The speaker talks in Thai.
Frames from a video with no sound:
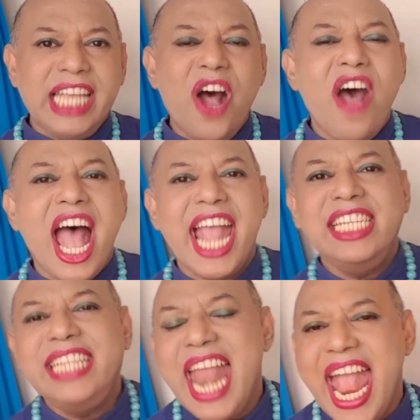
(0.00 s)
ชาวไอ
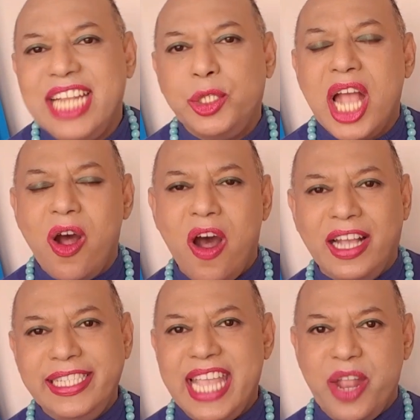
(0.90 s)
ซ์แลนด์ชาวอ
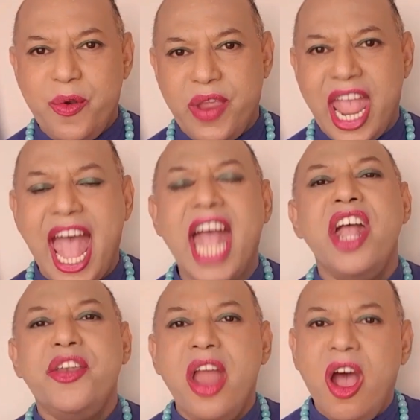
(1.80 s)
อสเตรเลีย
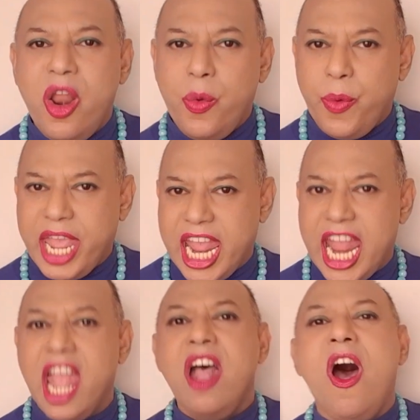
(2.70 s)
นอร์เว
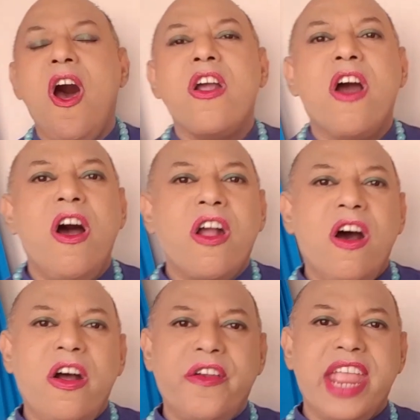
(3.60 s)
ย์ฮ่องกงค
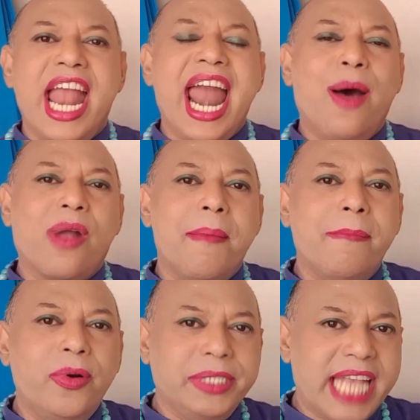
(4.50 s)
อเรียลาวกัม
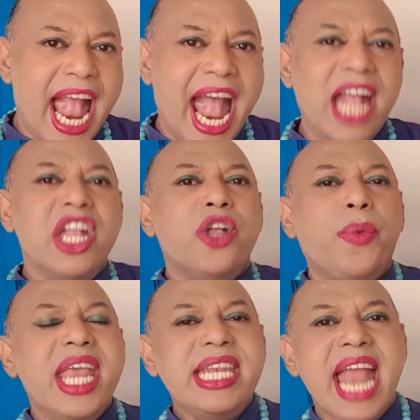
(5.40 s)
พูชา
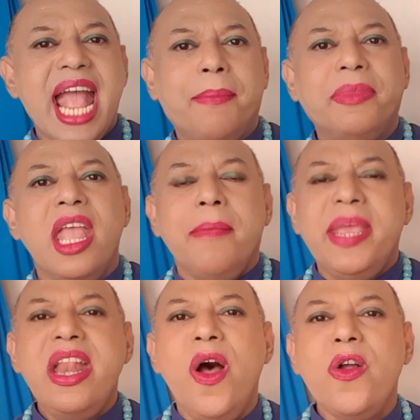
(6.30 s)
เวียดนาม
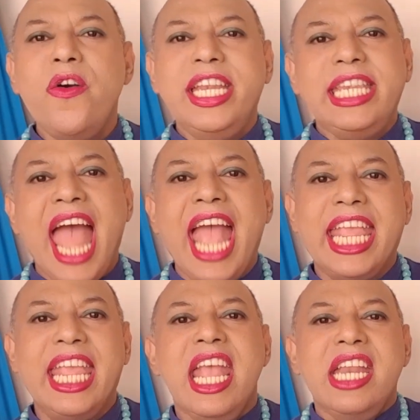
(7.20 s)
พี่น้องคนไท
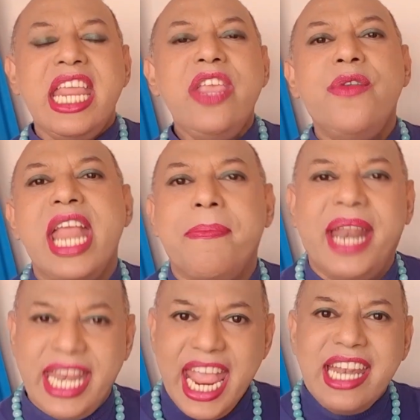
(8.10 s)
ยที่อยู่ในป
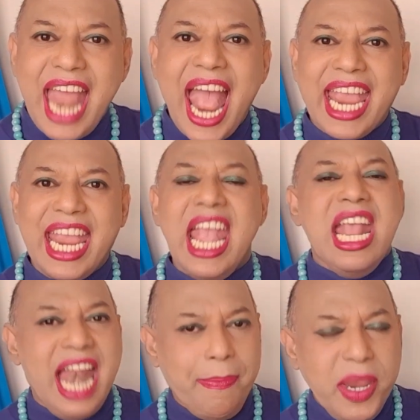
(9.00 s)
ระเทศไทย
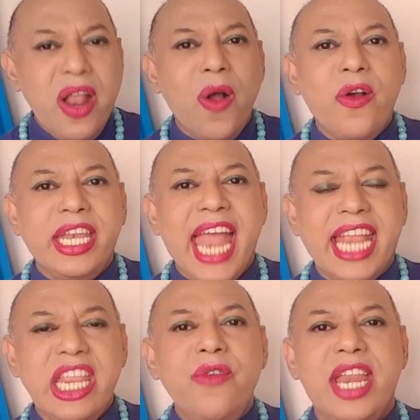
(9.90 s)
และพี่น้องคนไท
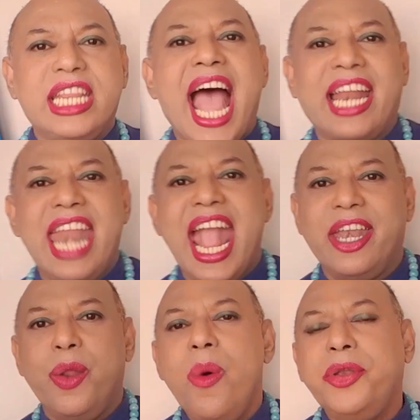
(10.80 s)
ยที่อยู่ในต่างแด
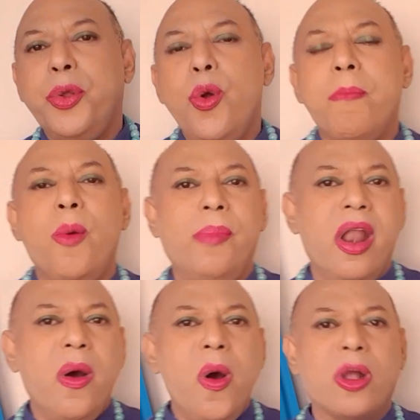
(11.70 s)
นทั่วทุกมุม
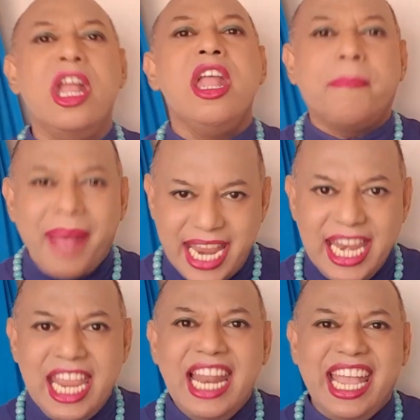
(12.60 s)
โลกใบ
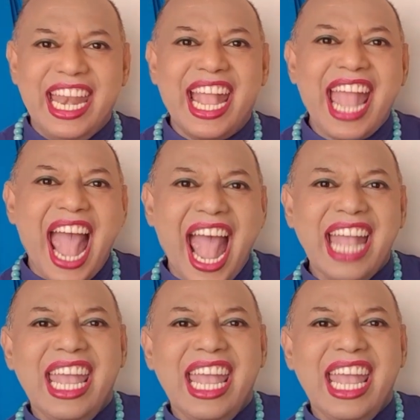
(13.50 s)
นี้เลยนะคะ